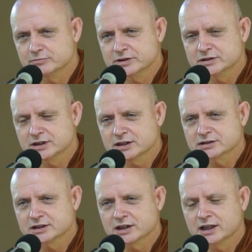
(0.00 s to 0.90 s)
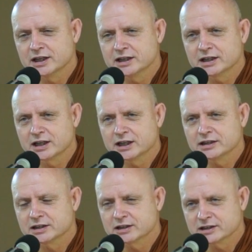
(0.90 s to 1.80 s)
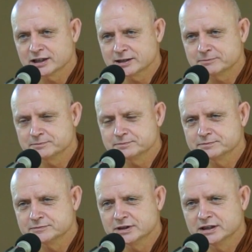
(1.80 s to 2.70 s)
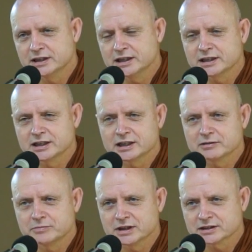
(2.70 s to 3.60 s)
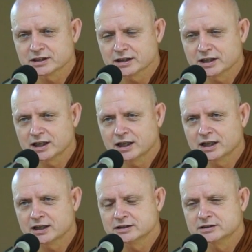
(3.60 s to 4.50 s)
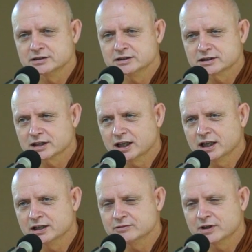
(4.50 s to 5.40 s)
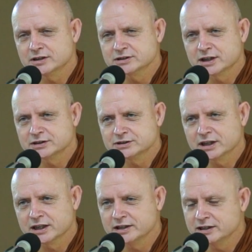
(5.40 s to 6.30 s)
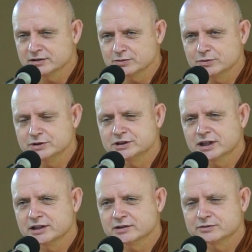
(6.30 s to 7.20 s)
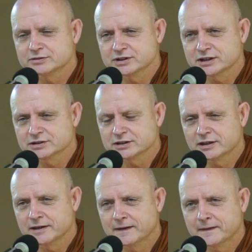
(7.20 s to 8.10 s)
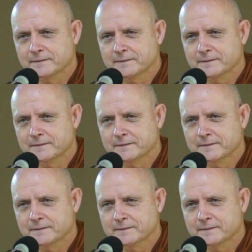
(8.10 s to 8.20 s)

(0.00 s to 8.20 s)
เป็นศาสนาแห่งการกระทำแห่งการพัฒนาาย วาจาใจ นี่คือหัวใจของศาสนา